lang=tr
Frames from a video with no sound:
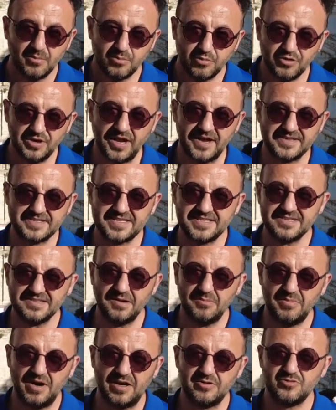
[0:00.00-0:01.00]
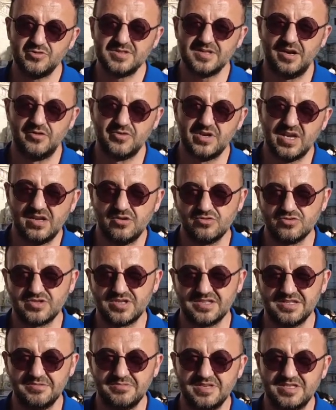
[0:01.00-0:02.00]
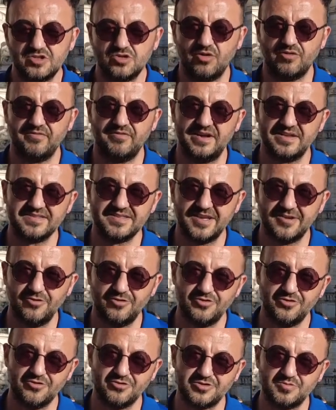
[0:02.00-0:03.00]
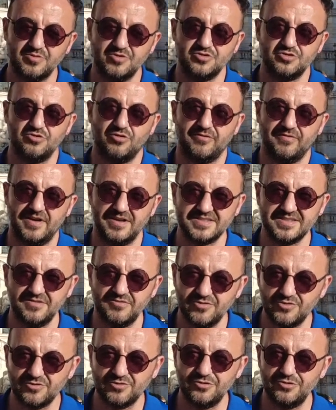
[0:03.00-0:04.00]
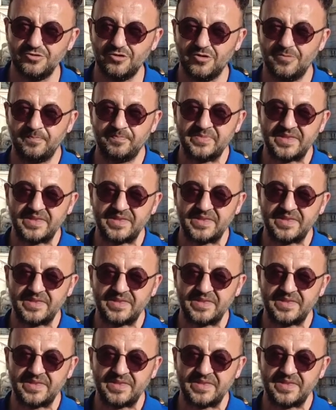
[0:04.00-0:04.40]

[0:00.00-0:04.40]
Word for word: Bunu aslında Marcus Aurelius'ta da biz çok fazla görüyoruz. Bunu çok fazla vurguluyor.